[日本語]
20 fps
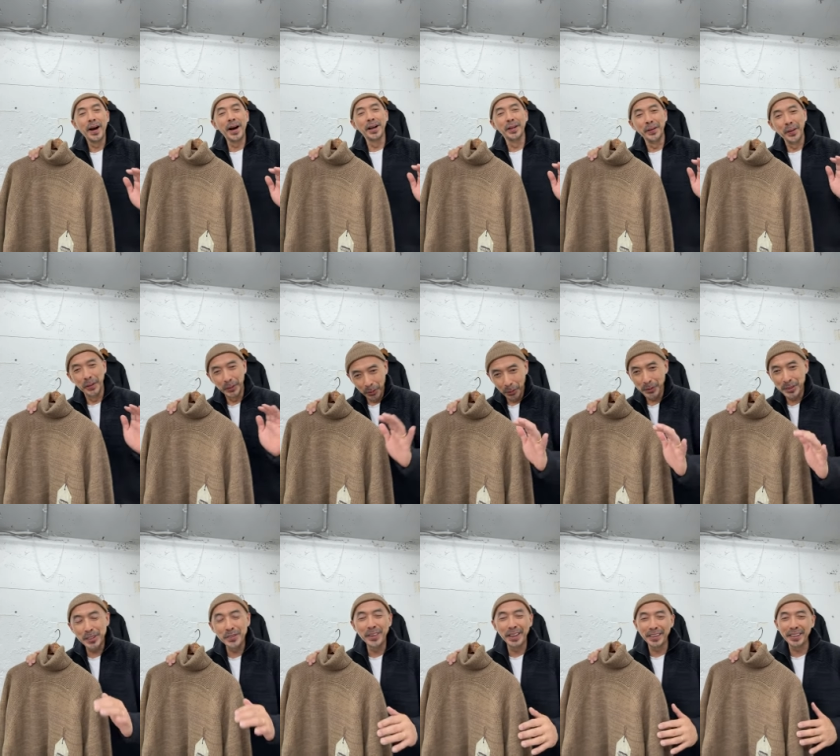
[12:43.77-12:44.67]
あの
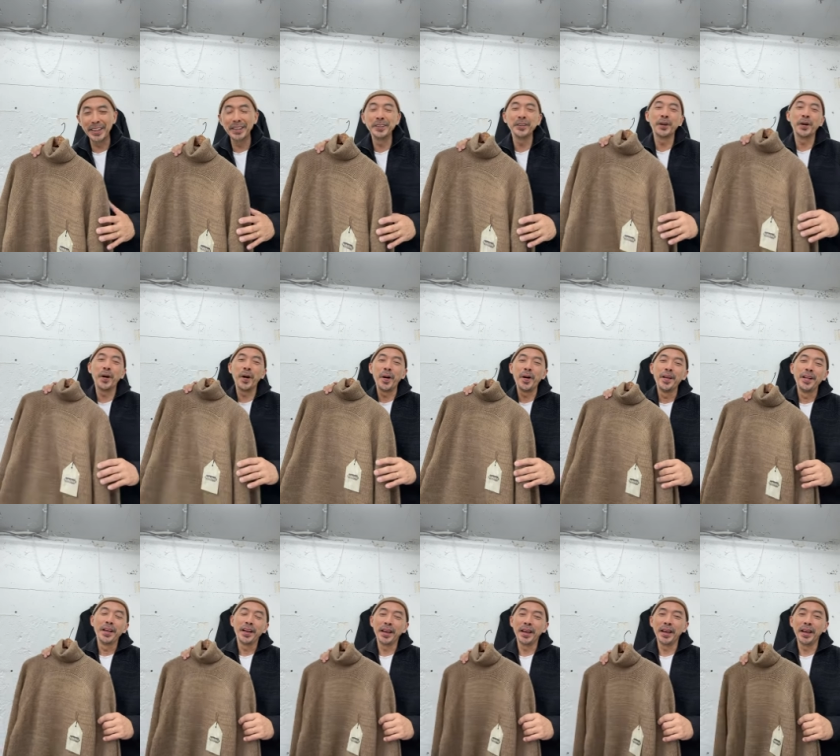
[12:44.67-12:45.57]
ドスメっていうのを、
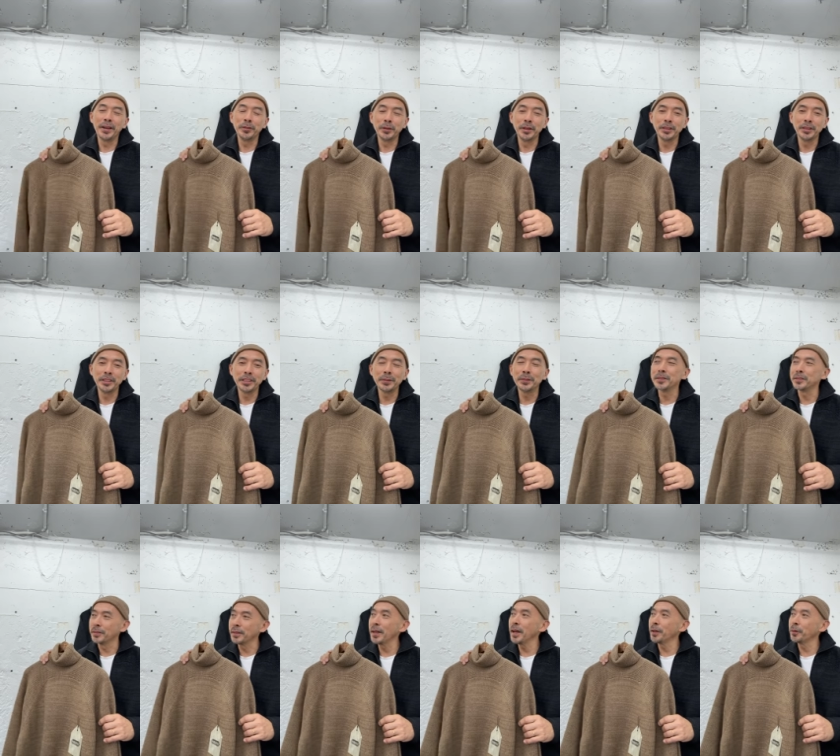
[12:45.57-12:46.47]
えー、売りにしてま
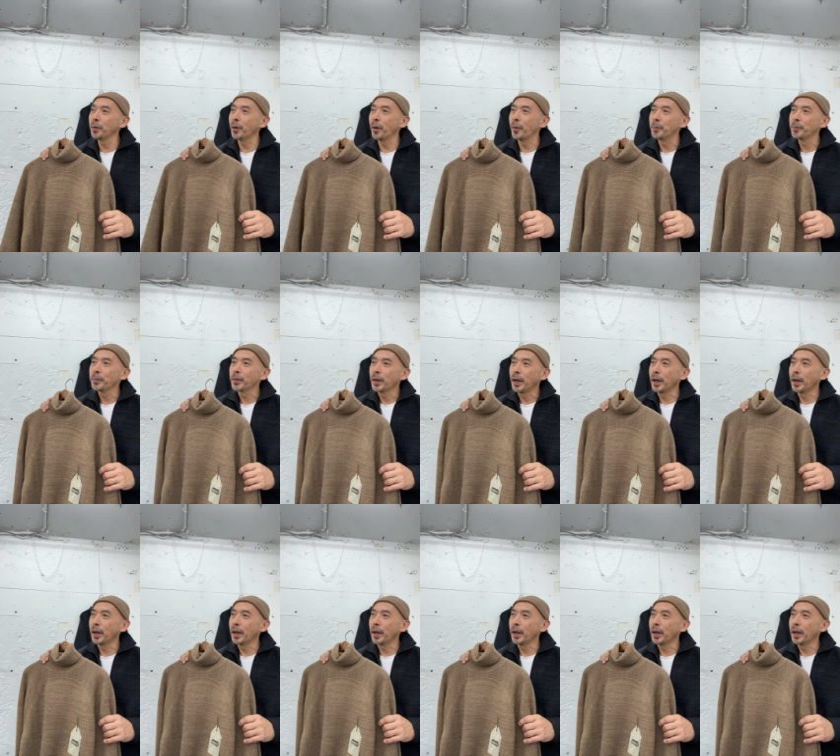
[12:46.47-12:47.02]
すよねあの、